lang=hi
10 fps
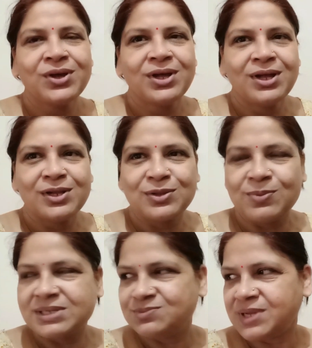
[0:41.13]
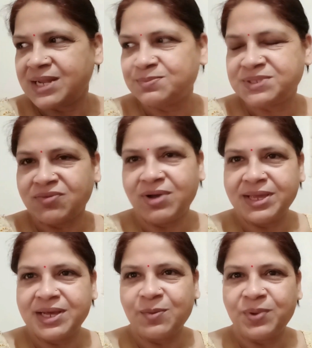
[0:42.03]
तो बस मैंने अब सफाई
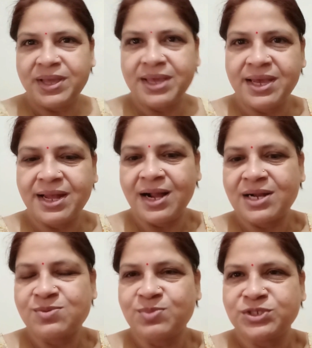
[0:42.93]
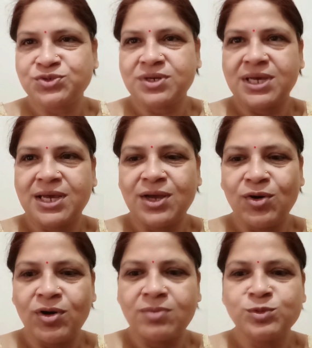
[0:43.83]
कर पाई है आठ बज चुके हैं और
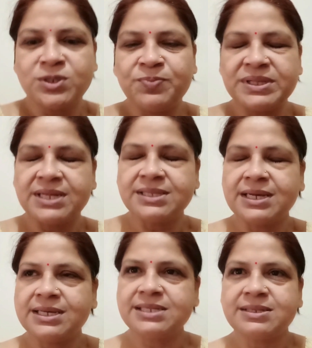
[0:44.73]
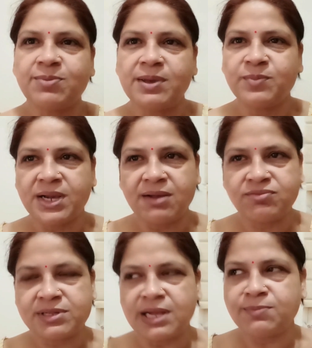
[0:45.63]
मुझे पता था कि सफाई में काफ़ी
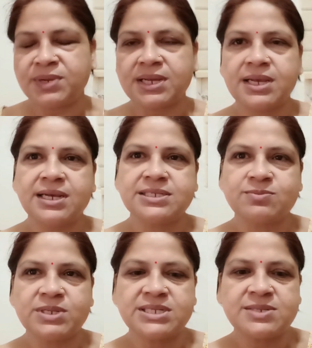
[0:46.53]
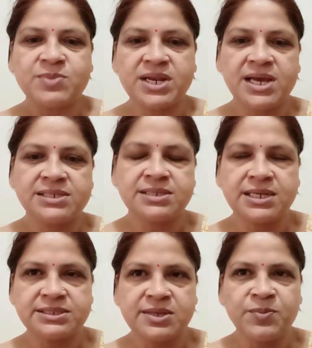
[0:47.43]
टाइम लगेगा इस वजह से मैंने आज
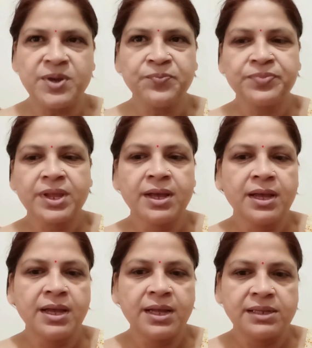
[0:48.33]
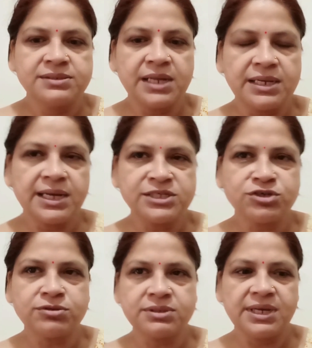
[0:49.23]
नाश्ते में दलिया छोक
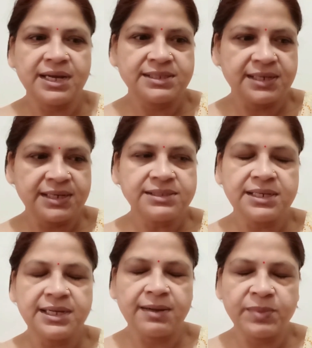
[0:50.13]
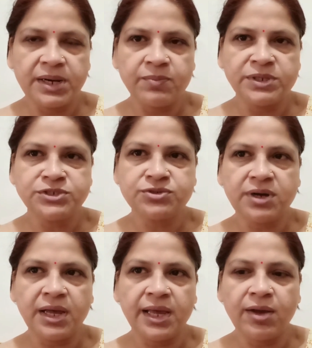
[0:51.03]
दिया था दलिया हमारा बन चुका
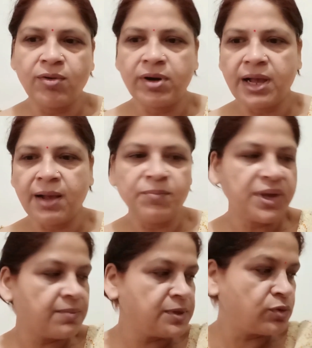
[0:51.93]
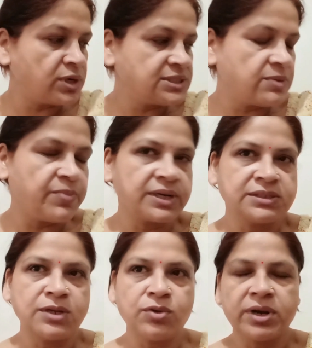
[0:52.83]
है और अब मैं अभी थोड़े से बर्तन
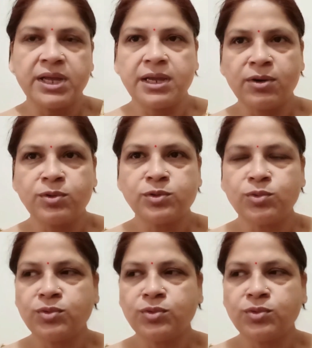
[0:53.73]
और हैं इनको धुलूंगी